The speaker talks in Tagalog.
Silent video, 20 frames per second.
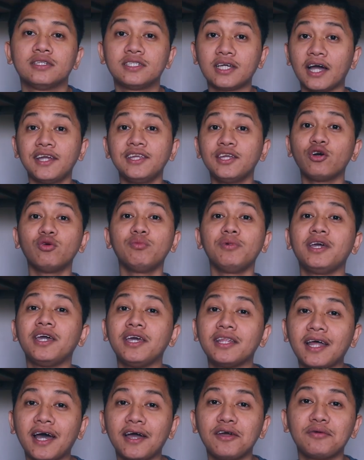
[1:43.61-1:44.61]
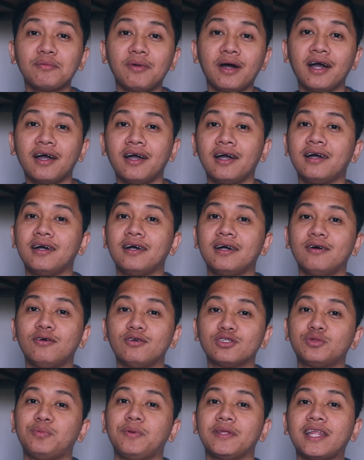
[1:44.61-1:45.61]
Sa kanya kumikita yung mga
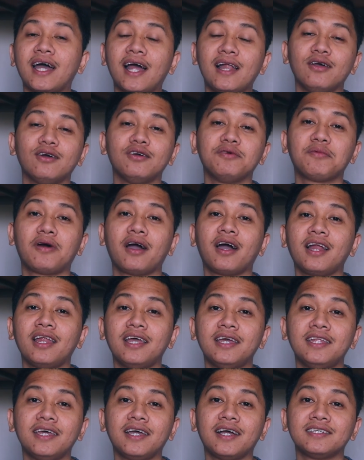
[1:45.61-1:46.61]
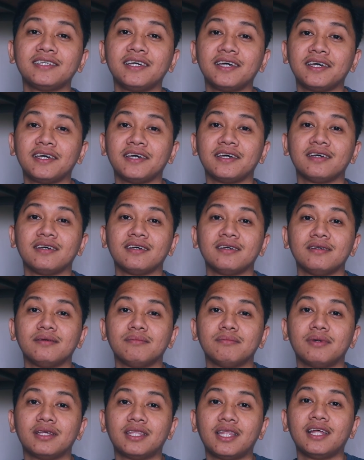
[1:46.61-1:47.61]
ospital o yung mga klinik kasi
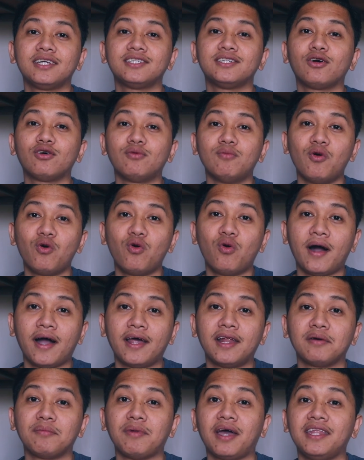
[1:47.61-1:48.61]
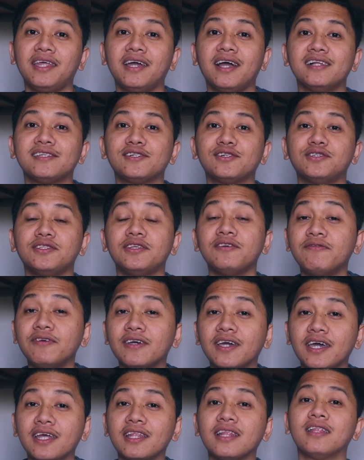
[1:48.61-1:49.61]
madalas siyang kumukuha ng medical
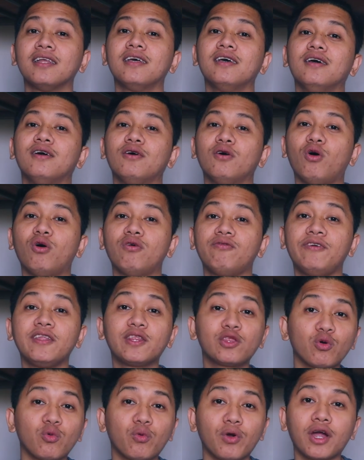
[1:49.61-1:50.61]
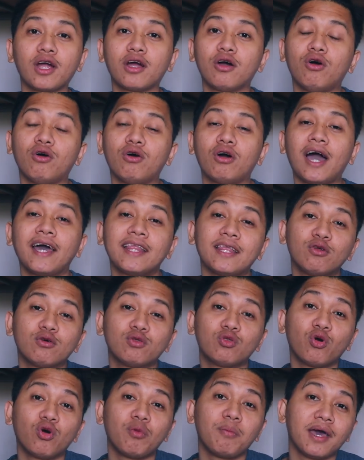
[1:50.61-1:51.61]
certificate o fit to work o kahit
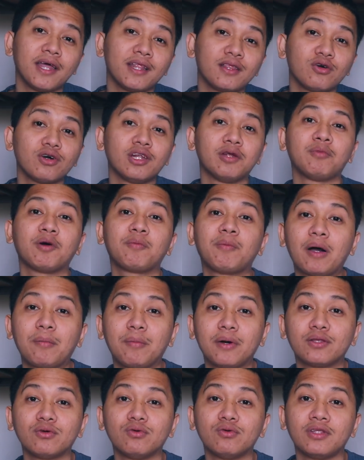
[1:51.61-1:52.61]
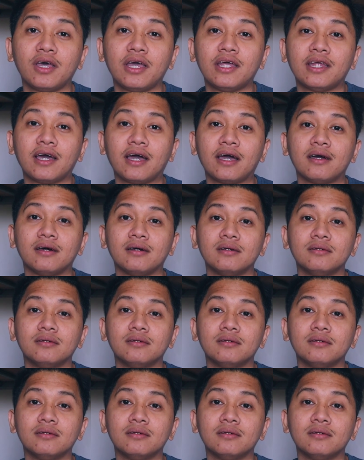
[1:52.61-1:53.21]
anong dokumento na magpapatunay na